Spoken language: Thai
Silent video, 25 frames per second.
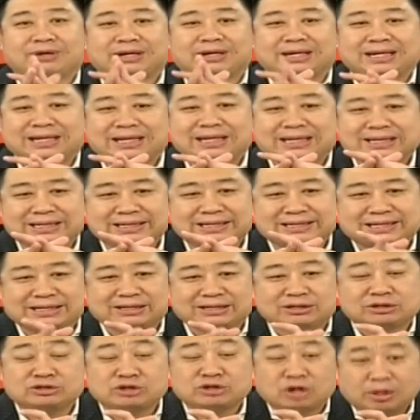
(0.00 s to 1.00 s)
วันนี้จ
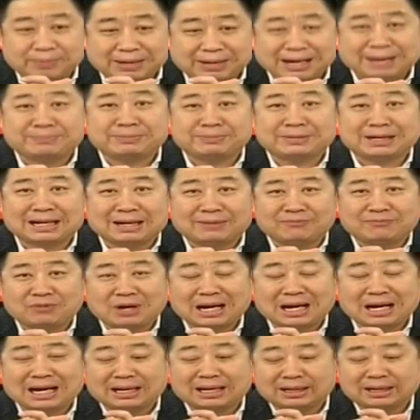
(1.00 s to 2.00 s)
ริง ๆ ต้องยอมรับนะครับ
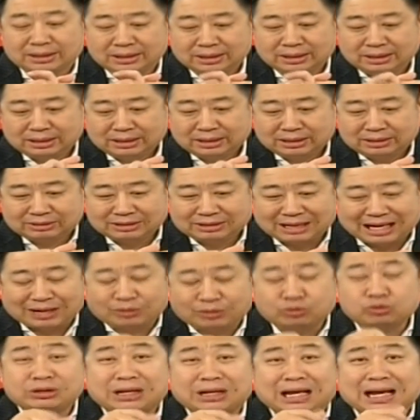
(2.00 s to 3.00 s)
ว่าต
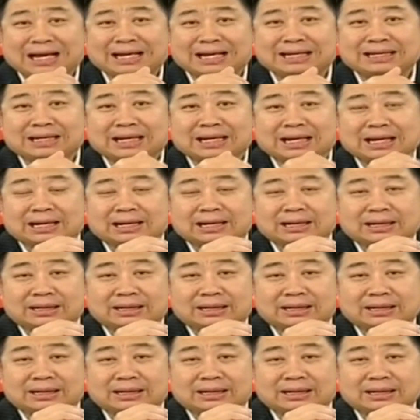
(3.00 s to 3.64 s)
ลาดหุ้นไทยเนี่ย